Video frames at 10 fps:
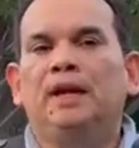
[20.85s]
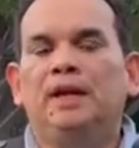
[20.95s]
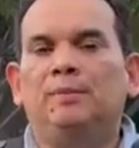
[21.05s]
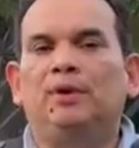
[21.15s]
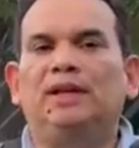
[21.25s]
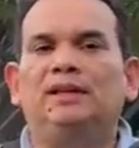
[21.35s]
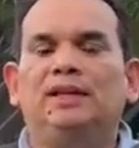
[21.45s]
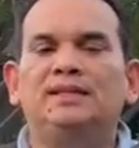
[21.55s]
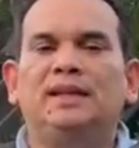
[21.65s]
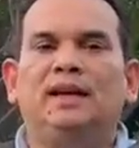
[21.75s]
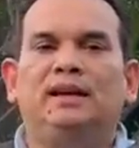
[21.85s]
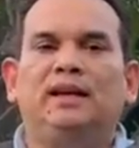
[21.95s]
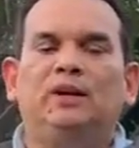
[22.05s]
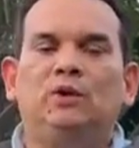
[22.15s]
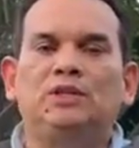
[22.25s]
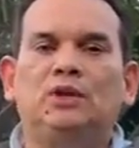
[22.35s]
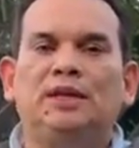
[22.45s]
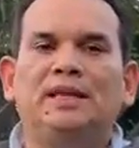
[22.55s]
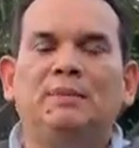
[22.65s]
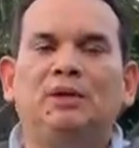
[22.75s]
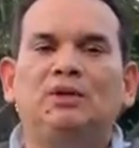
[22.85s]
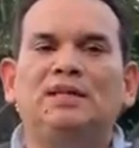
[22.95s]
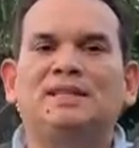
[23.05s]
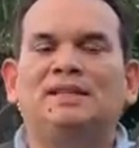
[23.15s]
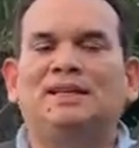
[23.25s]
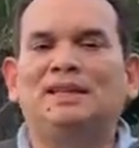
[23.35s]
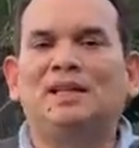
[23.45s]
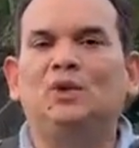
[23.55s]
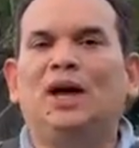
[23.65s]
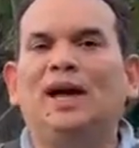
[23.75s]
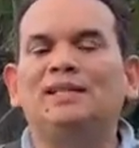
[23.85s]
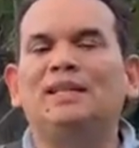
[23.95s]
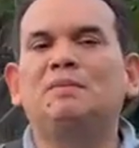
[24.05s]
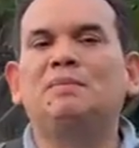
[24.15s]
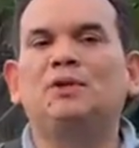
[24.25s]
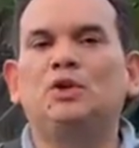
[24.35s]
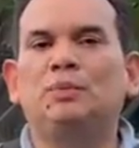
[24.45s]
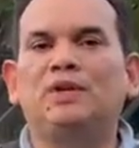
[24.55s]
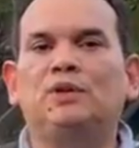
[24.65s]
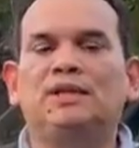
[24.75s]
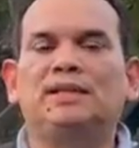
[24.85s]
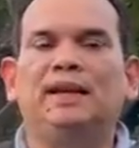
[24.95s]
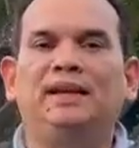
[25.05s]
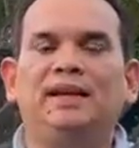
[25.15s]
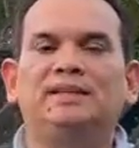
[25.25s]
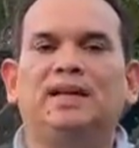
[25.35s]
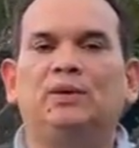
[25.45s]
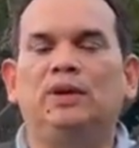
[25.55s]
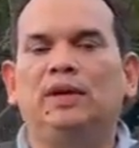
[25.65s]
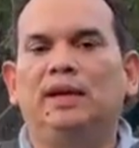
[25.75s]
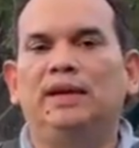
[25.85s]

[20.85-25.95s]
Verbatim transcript: Importante destacar que con estos allanamientos se están deteniendo a esas mismas dos personas que realizaron